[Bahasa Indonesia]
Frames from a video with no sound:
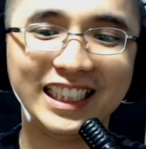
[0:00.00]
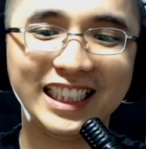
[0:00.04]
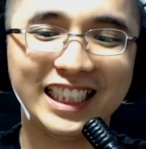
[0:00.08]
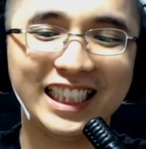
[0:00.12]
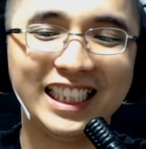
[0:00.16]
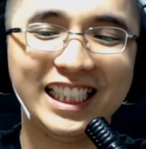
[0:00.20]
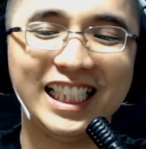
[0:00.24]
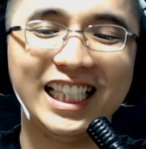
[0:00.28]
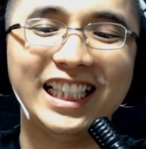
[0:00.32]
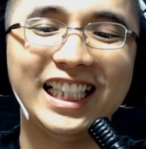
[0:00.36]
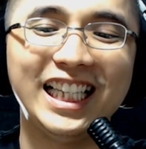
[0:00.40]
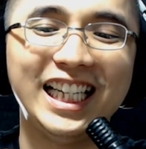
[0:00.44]

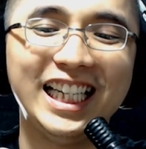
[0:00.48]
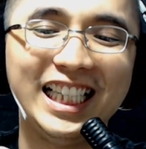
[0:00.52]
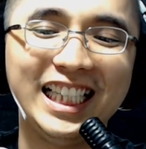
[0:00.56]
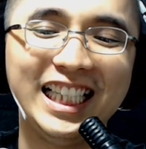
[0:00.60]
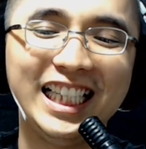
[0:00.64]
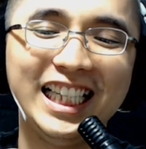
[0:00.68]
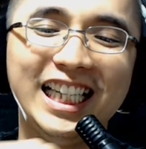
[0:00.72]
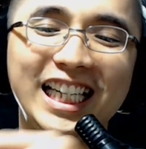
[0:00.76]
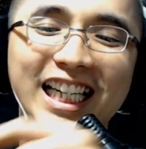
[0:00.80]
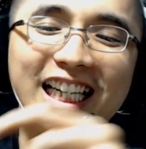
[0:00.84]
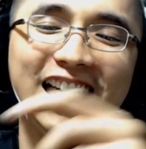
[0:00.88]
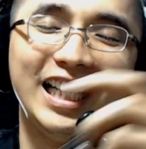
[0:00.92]
Ternyata
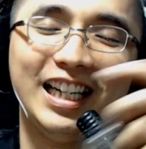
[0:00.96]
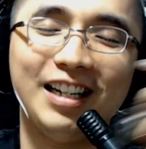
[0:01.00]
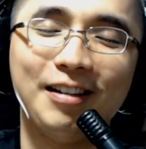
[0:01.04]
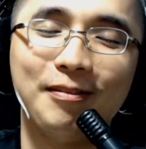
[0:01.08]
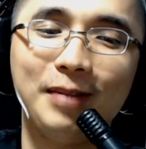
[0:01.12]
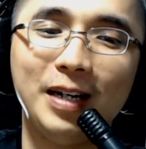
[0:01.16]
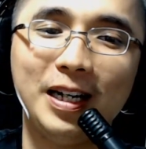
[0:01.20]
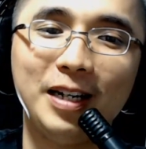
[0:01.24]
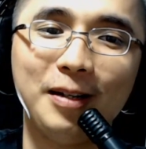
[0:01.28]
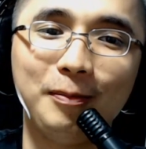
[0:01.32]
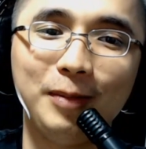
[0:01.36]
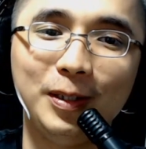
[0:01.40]

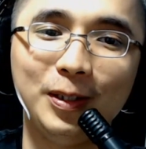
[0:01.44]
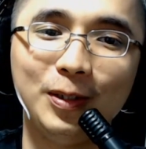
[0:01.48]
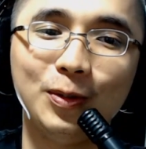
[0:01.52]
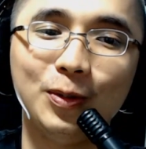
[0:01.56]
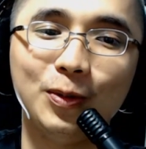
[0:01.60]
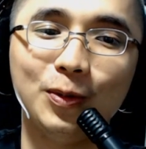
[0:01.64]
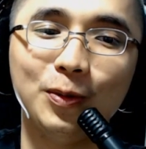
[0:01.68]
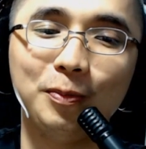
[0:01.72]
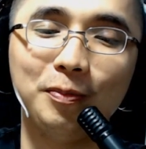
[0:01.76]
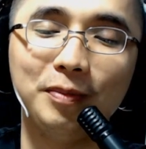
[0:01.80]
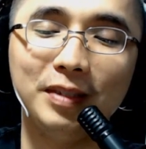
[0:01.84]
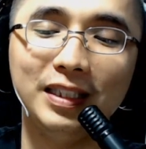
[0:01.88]
kemarin
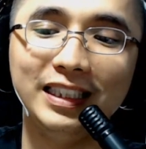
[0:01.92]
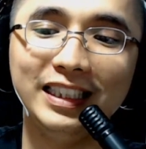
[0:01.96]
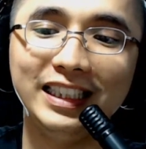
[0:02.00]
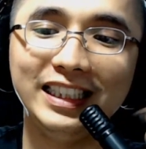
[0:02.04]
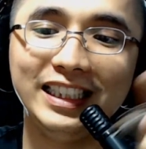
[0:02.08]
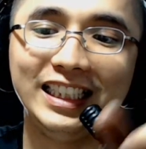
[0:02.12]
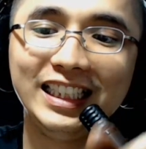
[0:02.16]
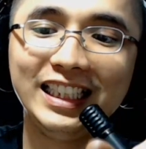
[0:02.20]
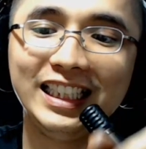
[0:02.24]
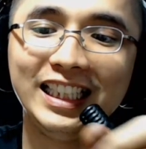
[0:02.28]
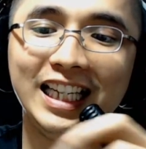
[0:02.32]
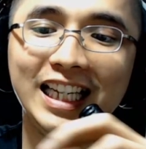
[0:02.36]
minggu
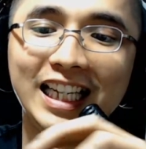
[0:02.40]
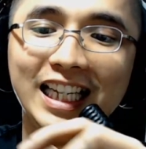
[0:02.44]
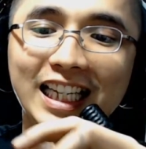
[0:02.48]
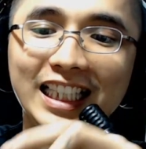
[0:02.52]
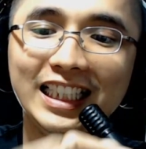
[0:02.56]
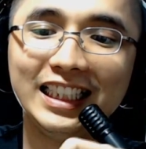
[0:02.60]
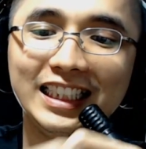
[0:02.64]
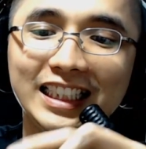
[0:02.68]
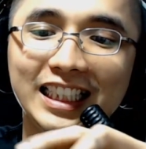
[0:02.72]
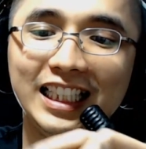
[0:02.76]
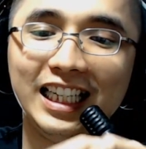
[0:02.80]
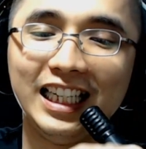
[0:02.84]
beli,
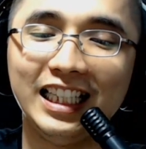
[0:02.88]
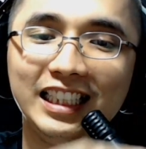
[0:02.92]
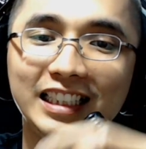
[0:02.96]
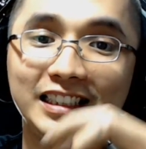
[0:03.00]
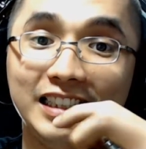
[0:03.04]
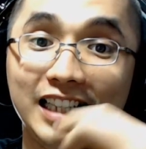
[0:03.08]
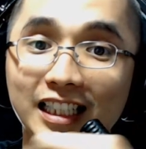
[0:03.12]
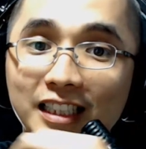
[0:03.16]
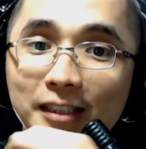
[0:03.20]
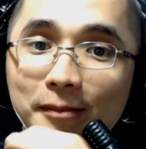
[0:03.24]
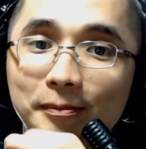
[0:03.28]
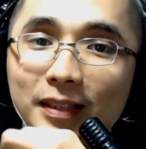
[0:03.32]
Senin
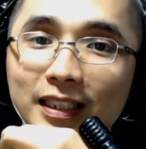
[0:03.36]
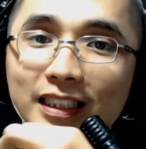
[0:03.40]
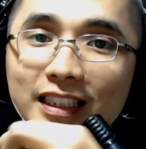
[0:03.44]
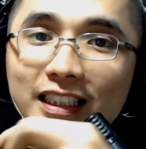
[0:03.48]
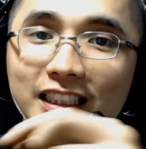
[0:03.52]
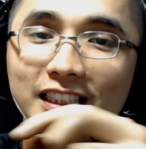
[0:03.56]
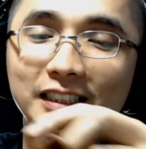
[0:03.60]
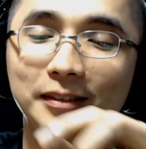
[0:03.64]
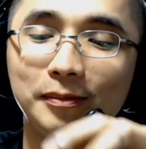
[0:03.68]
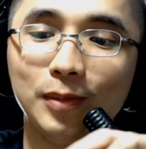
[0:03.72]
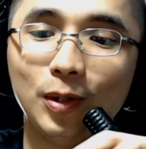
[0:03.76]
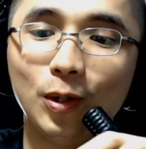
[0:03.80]
tadi pagi
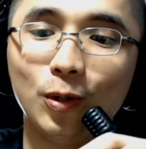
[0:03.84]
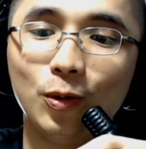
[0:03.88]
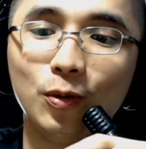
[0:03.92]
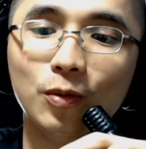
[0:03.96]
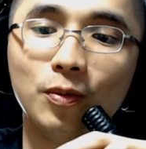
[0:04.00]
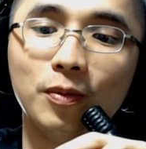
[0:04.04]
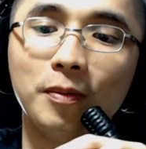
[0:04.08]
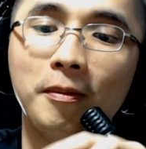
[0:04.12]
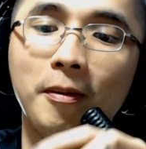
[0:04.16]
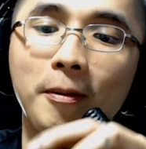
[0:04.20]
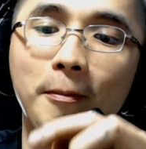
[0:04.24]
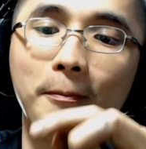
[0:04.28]
ini mau
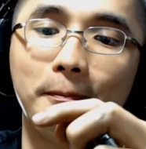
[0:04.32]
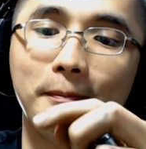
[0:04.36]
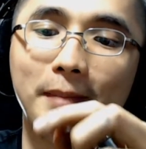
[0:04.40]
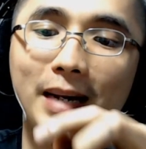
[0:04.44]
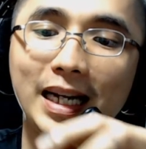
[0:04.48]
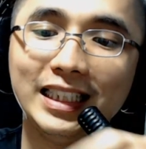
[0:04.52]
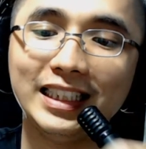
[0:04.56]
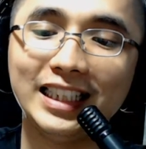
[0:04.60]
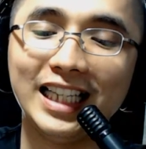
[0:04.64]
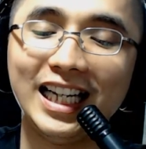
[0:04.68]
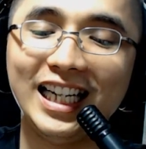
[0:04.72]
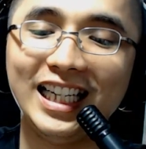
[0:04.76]

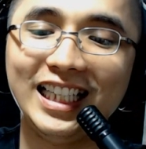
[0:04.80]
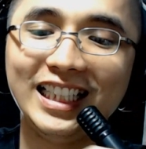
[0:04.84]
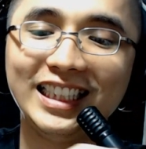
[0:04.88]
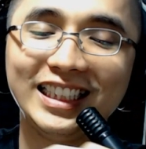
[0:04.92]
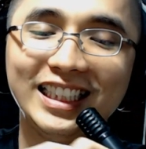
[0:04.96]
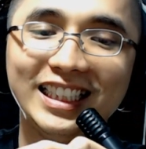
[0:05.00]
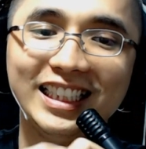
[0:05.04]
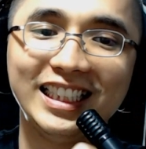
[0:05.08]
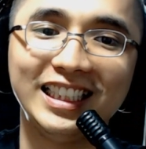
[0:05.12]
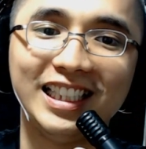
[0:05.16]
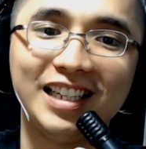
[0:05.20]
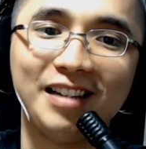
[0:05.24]
masang,
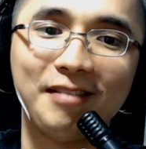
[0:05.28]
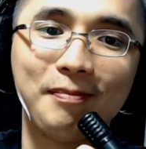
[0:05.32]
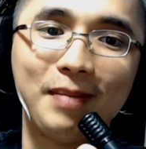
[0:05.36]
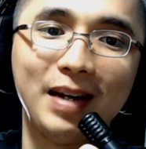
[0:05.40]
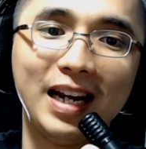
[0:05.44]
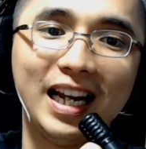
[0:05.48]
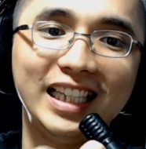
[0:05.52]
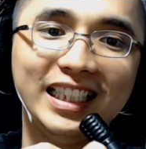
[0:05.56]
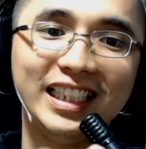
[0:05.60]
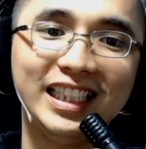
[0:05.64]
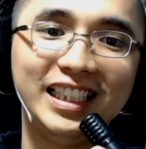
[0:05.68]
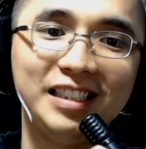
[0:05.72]
ternyata
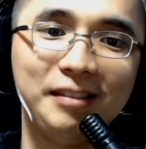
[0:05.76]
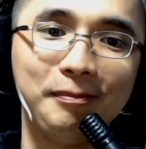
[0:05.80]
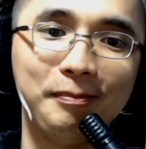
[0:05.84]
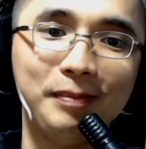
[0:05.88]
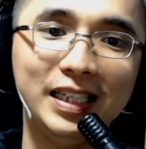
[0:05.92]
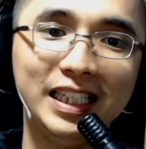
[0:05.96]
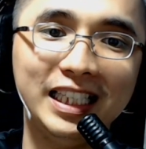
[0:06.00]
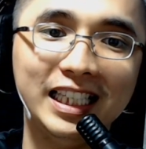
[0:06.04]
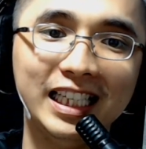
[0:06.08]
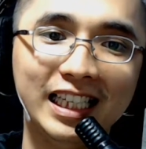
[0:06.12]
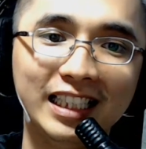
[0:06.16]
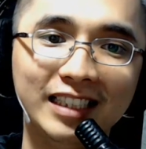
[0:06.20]
kepalanya ini
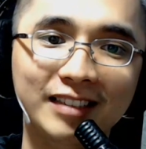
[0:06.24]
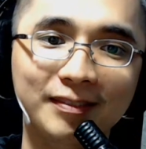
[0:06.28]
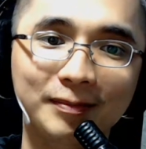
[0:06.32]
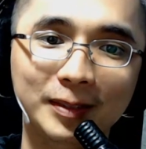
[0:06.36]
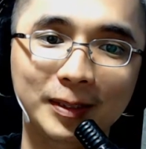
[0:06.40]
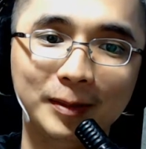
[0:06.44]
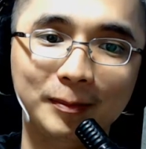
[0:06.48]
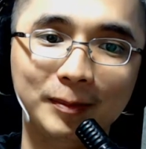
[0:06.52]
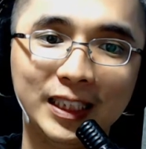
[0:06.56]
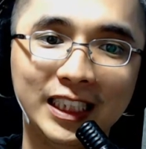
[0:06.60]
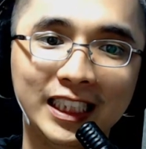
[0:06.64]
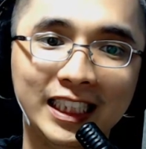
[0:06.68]
beda,
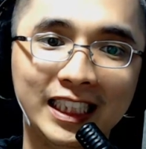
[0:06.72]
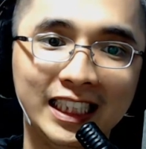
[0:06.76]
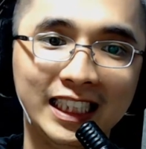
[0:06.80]
teman-teman.